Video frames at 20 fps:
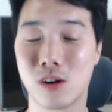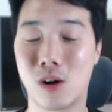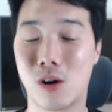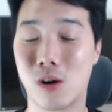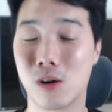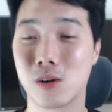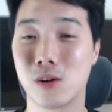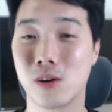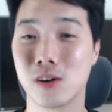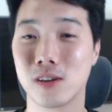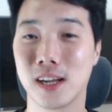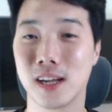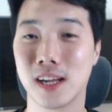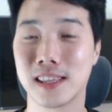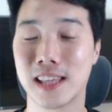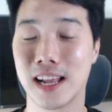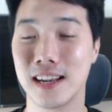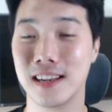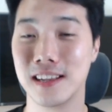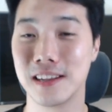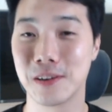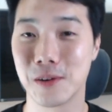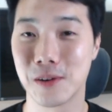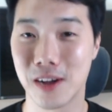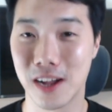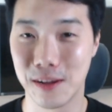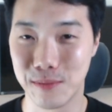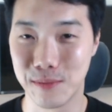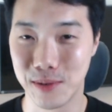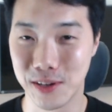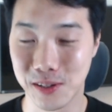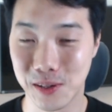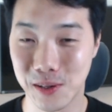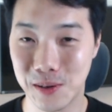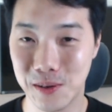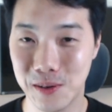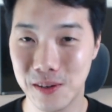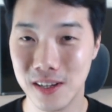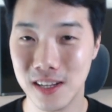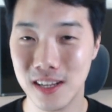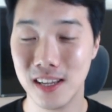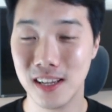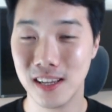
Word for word: 걷거나 달리러 가면서